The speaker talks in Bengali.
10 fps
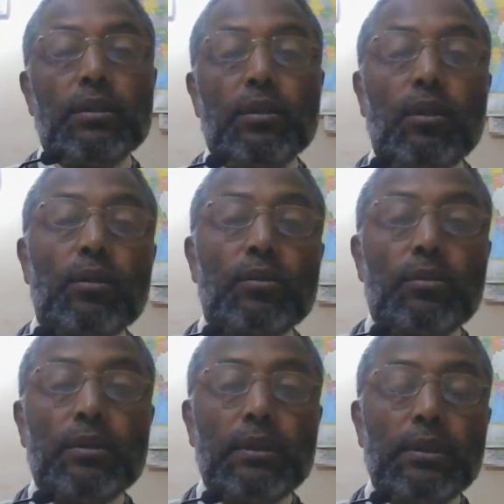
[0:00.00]
যে
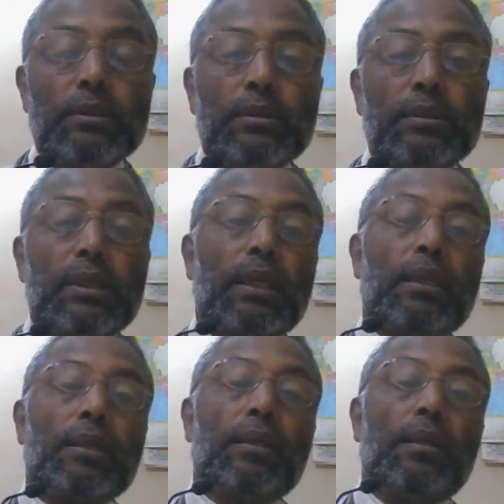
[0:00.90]
অর্থনীতি
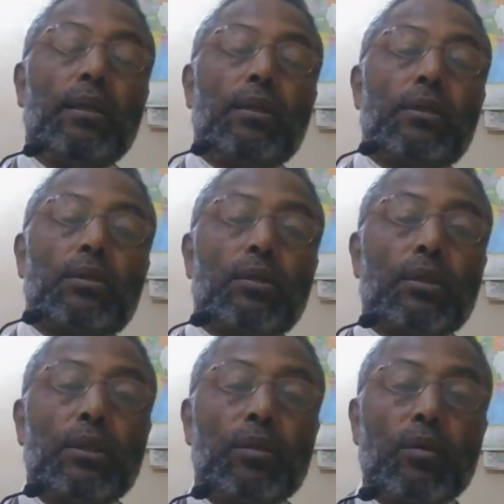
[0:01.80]
সেখানে
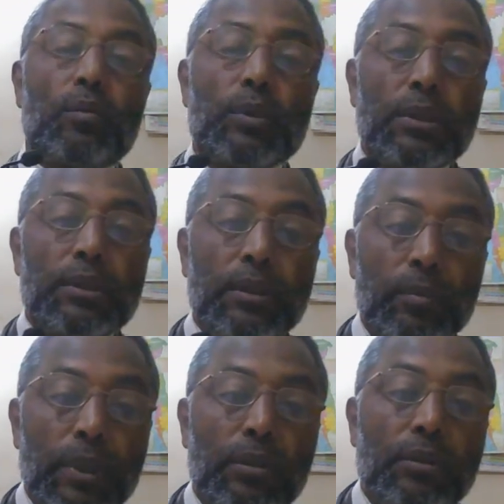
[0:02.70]
সরকারি কর্মচারীদের
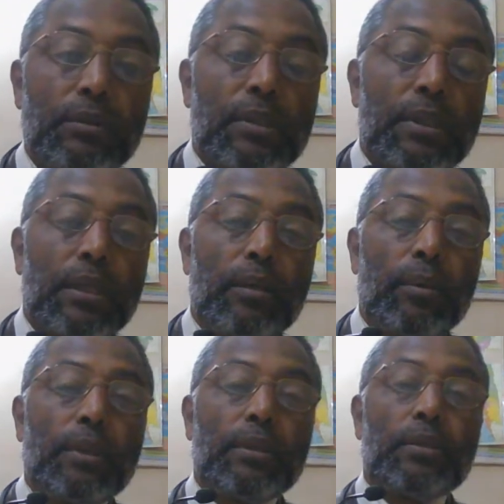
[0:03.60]
বেতন
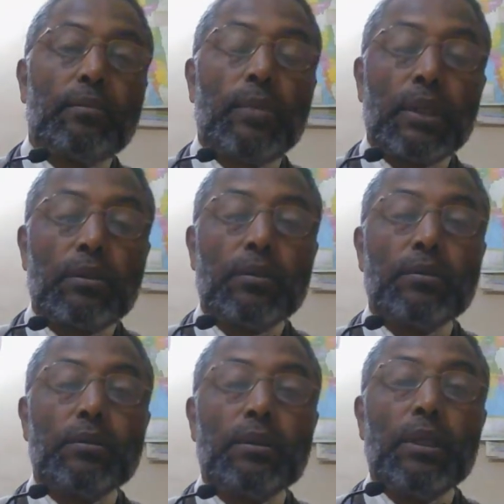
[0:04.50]
সেনাবাহিনীর বেতন
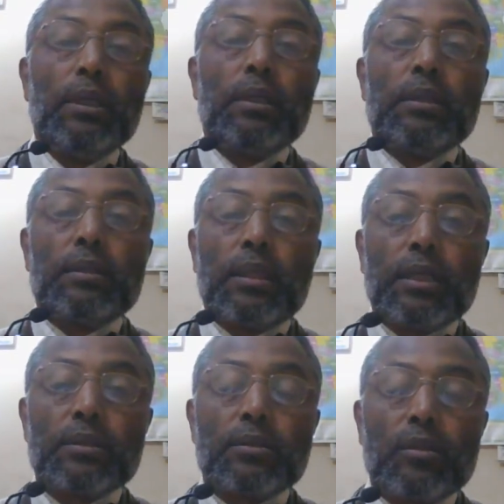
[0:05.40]

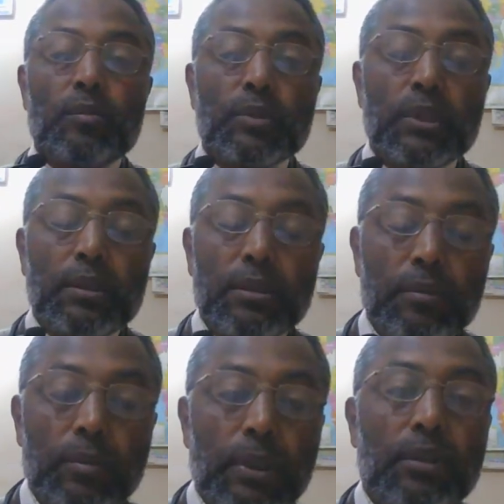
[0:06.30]
রাজ কর্মচারীদের
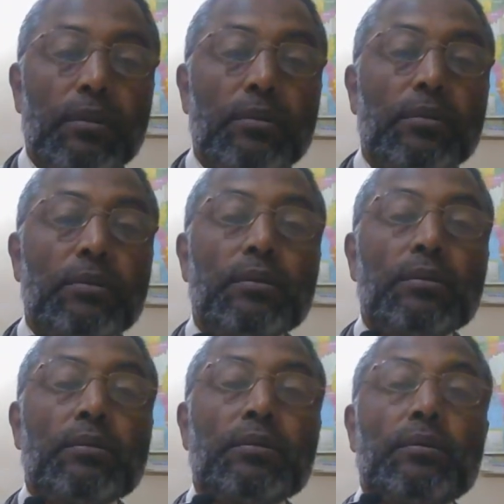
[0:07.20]
বেতন
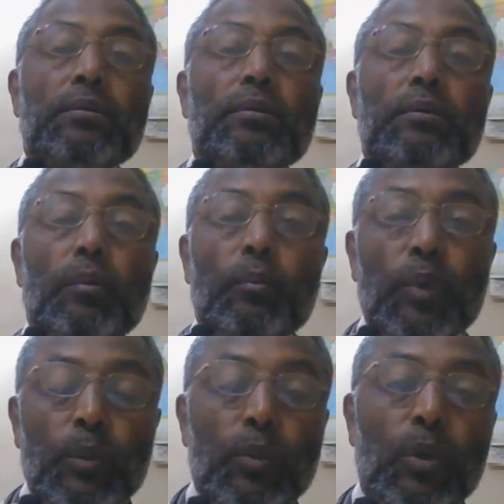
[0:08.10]

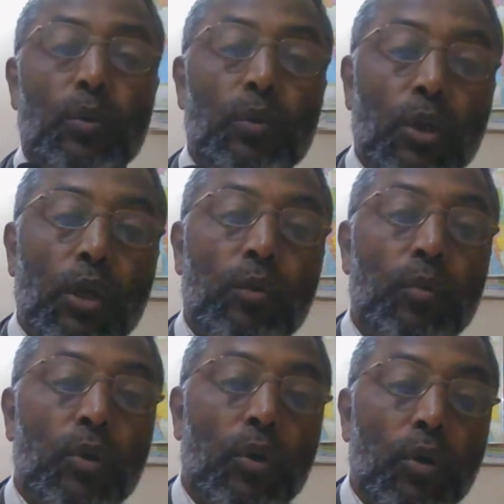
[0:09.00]
বিভিন্ন
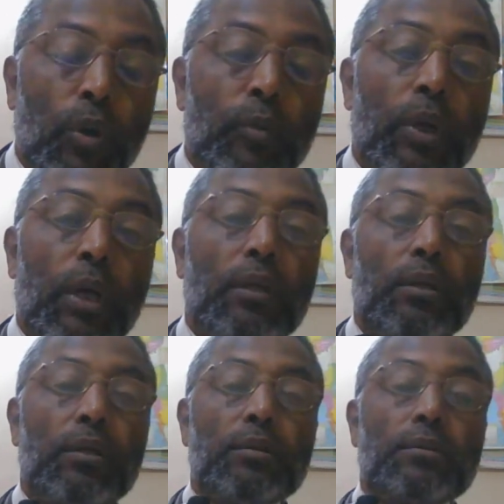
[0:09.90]
উন্নয়নমূলক কর্মকাণ্ড
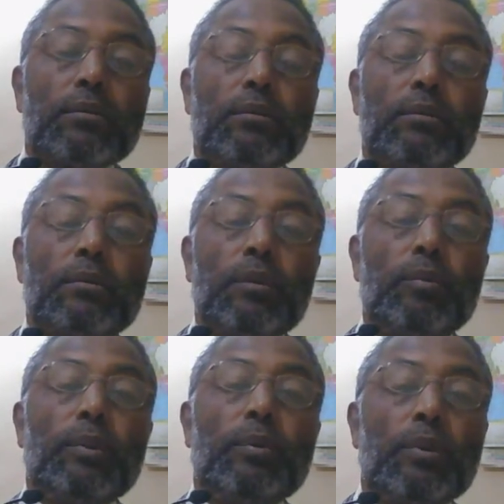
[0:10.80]
যে
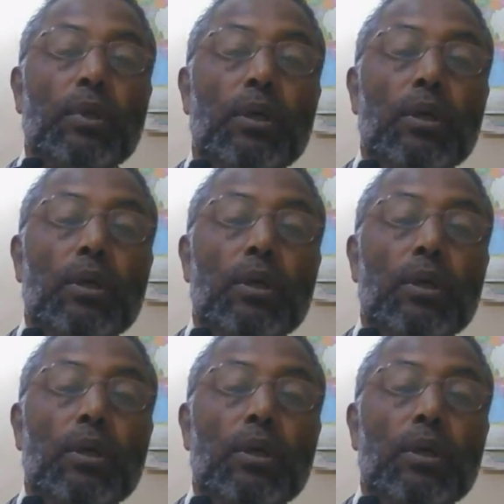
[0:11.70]
বিভিন্ন